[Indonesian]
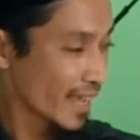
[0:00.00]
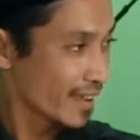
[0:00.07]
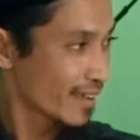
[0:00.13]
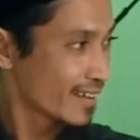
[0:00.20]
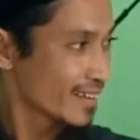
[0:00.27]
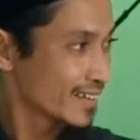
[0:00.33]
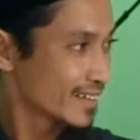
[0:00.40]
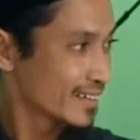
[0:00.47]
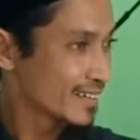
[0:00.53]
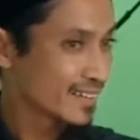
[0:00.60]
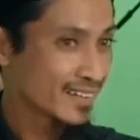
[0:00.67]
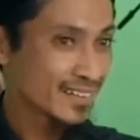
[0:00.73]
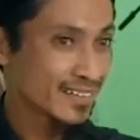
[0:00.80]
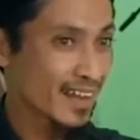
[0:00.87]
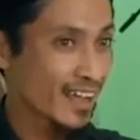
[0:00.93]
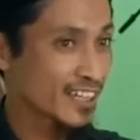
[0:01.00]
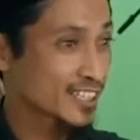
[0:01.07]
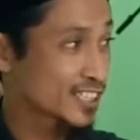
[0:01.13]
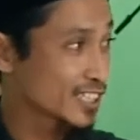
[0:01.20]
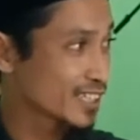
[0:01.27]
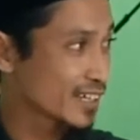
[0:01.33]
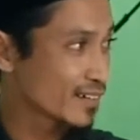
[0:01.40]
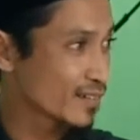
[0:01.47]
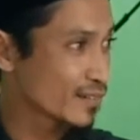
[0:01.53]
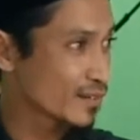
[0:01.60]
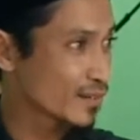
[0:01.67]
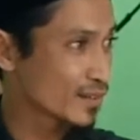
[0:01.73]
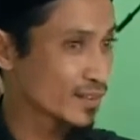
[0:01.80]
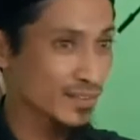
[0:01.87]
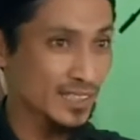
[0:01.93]
Ya. Nangisi ning
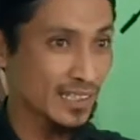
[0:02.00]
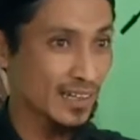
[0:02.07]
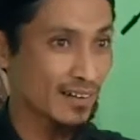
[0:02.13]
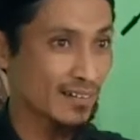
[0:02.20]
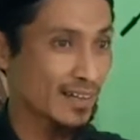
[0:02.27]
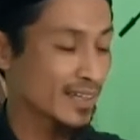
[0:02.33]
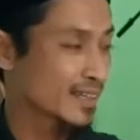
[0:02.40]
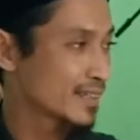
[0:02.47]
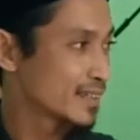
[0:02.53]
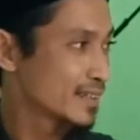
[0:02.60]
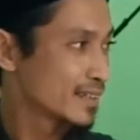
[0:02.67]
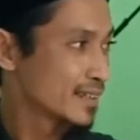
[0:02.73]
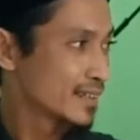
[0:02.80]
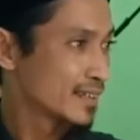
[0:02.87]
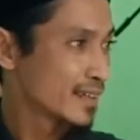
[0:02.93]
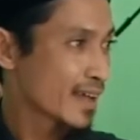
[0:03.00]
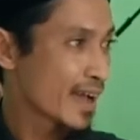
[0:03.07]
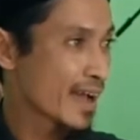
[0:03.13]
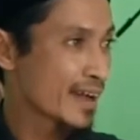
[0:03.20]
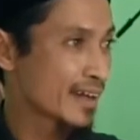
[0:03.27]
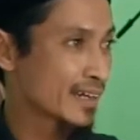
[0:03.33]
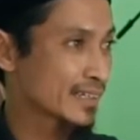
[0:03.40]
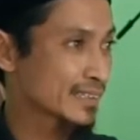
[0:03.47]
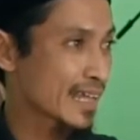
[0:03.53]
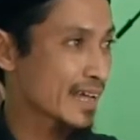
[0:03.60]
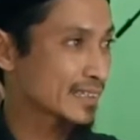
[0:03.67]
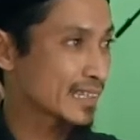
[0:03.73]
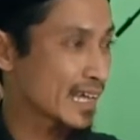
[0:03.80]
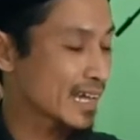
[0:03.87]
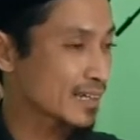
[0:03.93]
kono itu sing gak oleh. Angger
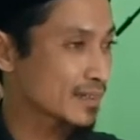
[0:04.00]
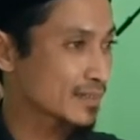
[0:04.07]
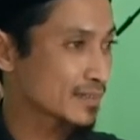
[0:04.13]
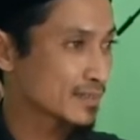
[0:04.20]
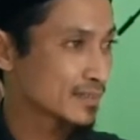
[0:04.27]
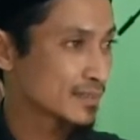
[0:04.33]
tatak